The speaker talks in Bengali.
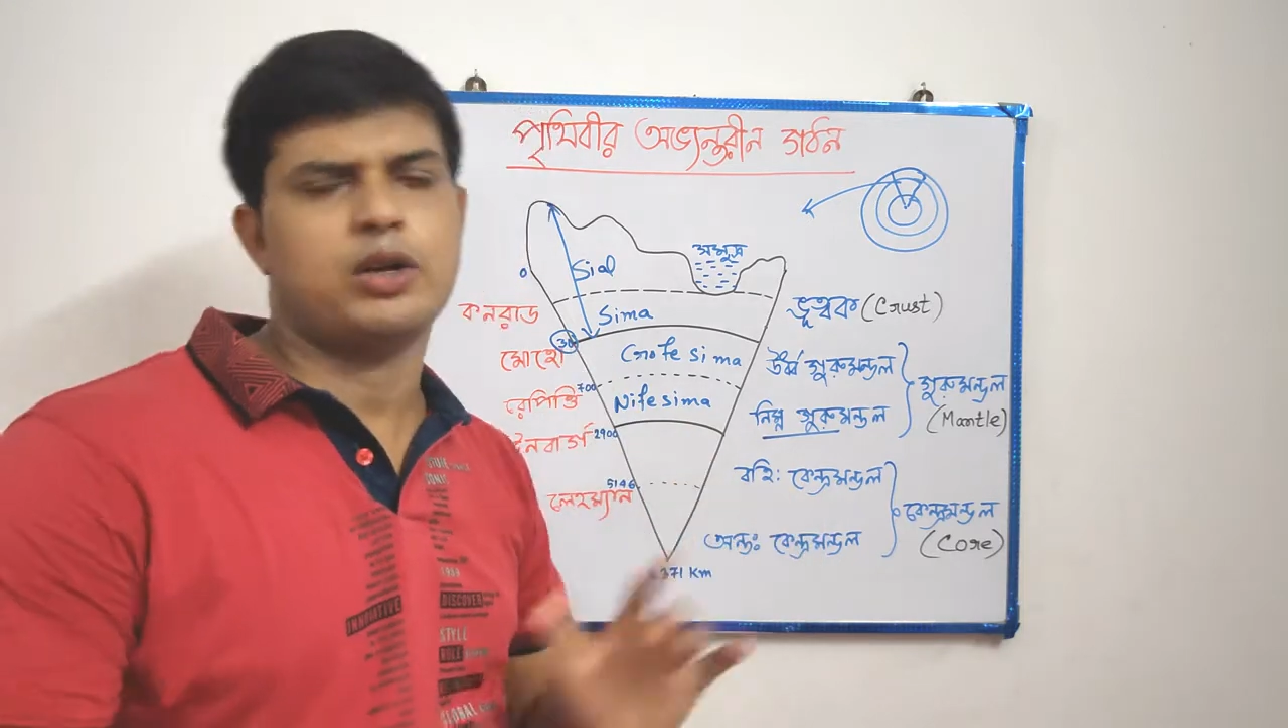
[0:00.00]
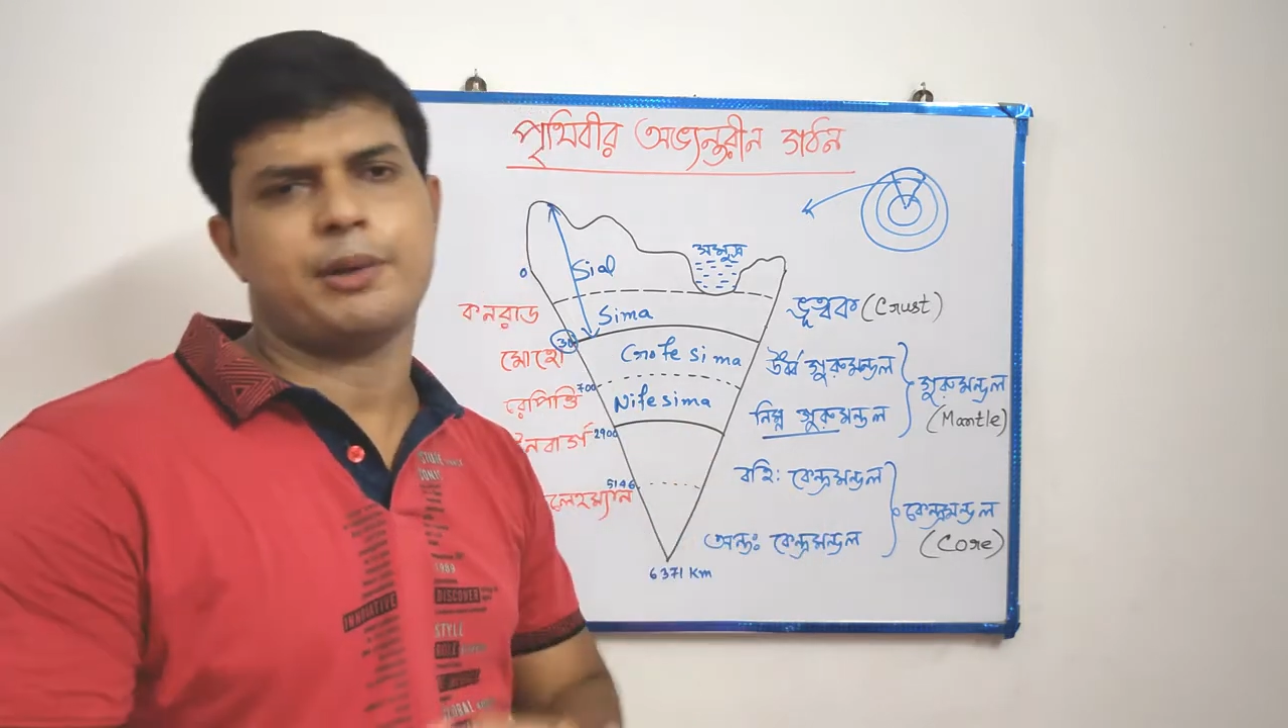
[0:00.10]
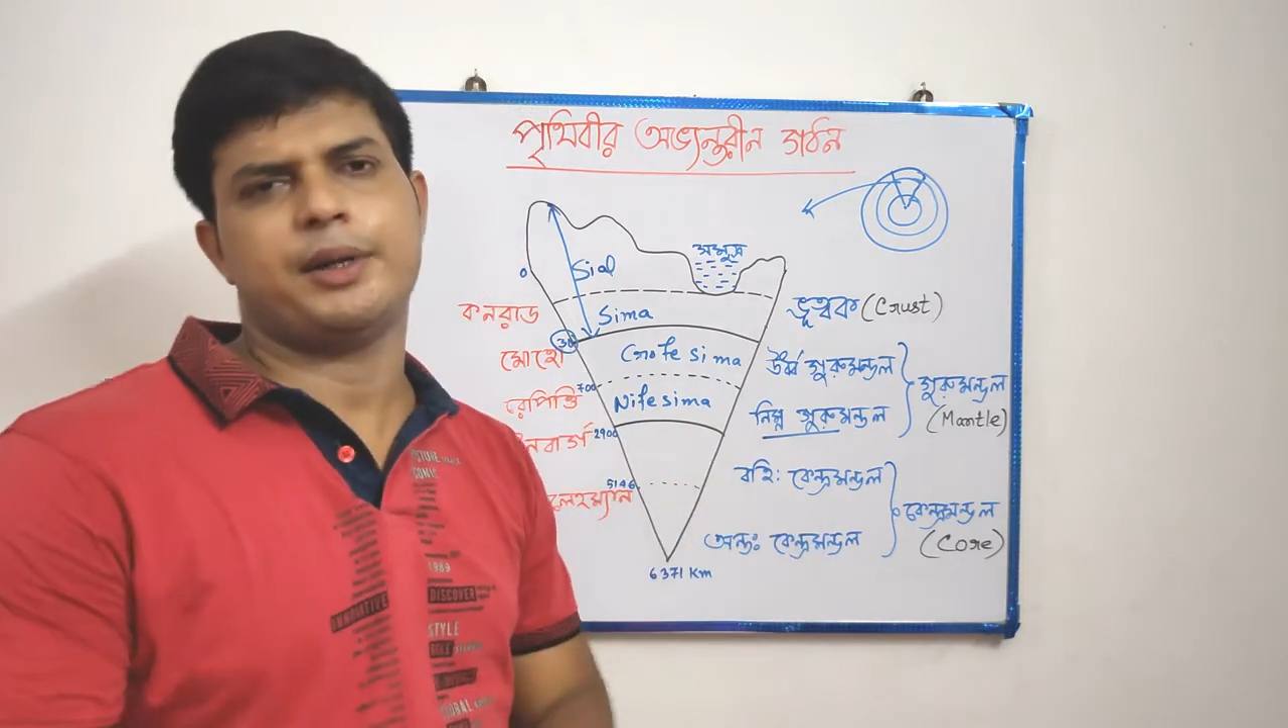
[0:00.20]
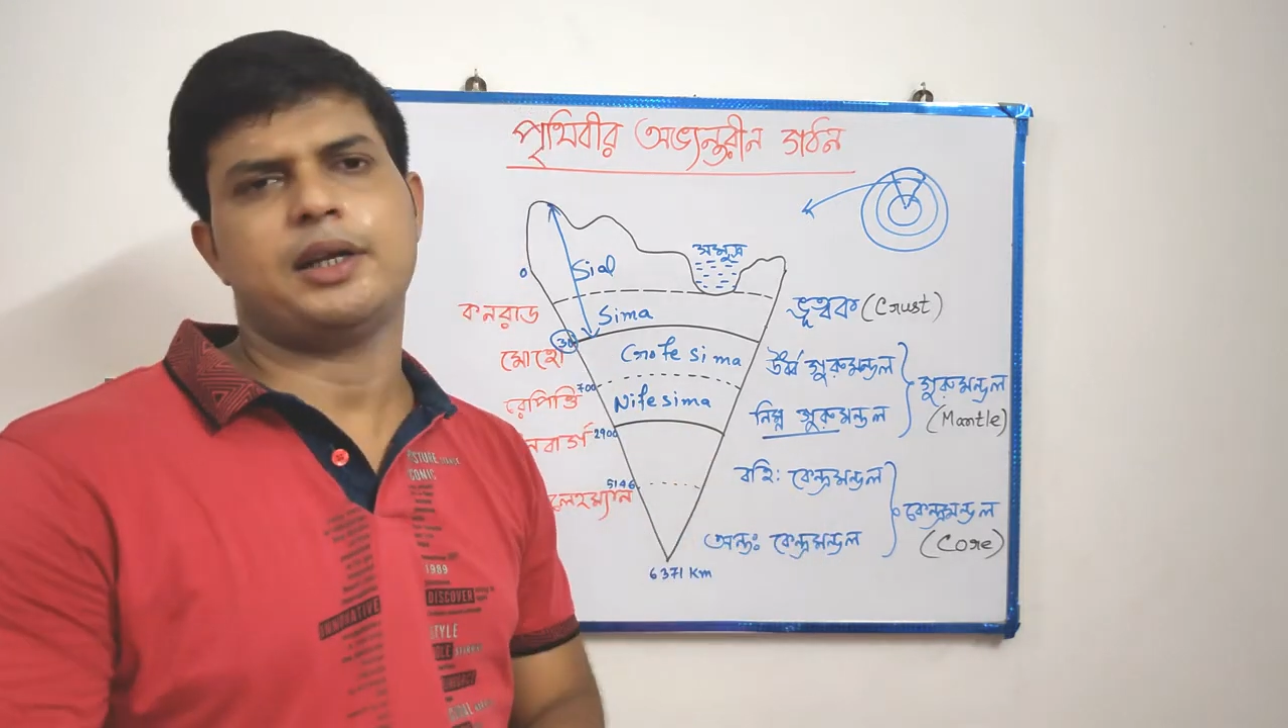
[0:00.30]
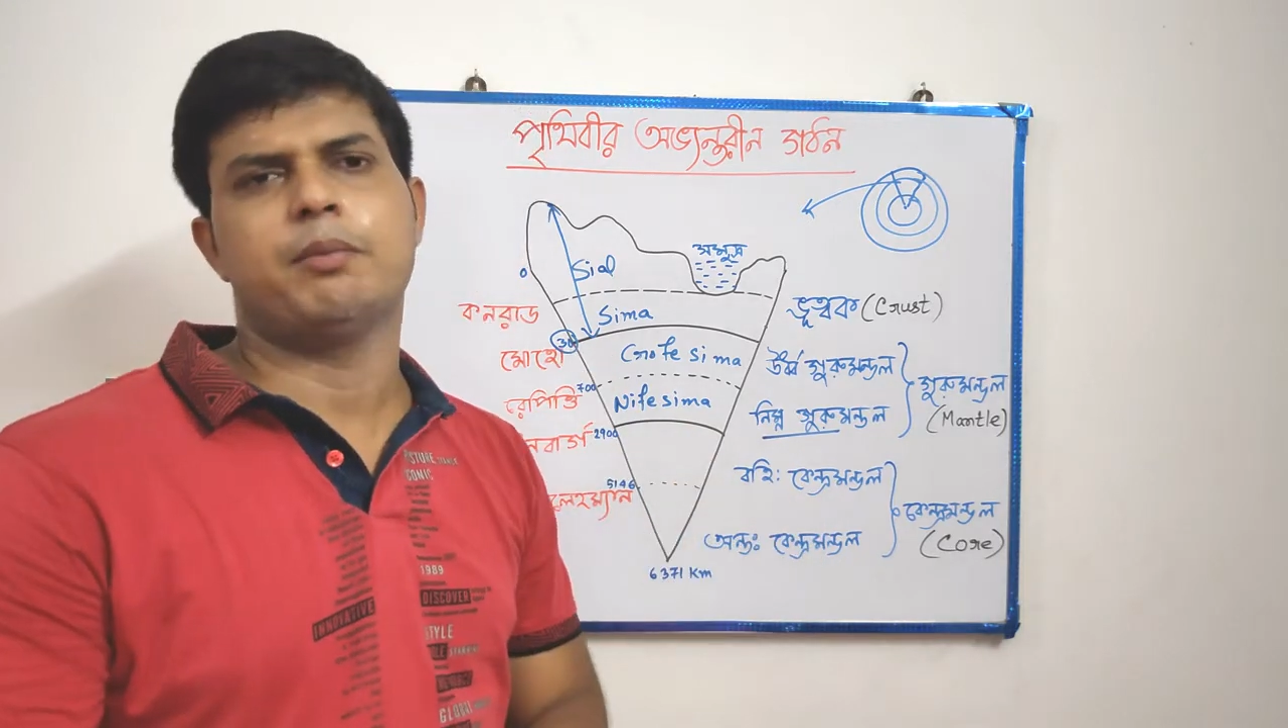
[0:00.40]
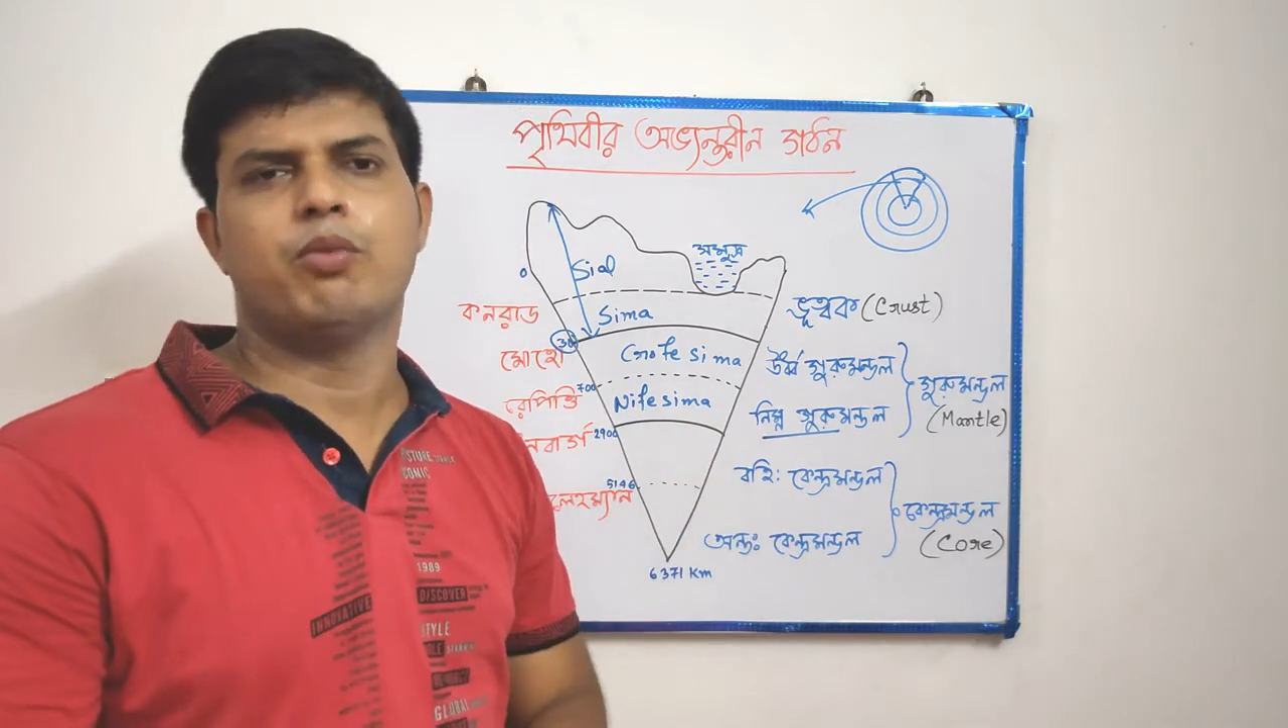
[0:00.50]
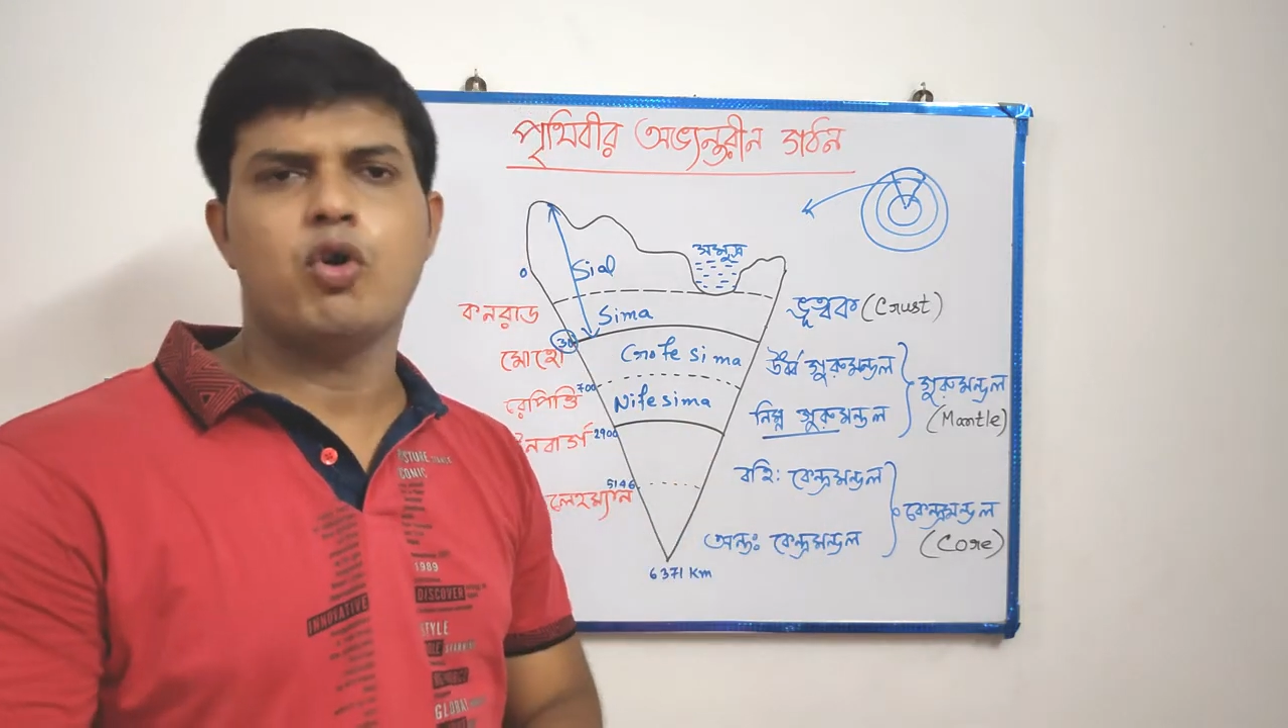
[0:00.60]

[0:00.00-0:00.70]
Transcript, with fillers: সংক্ষেপে এটাকে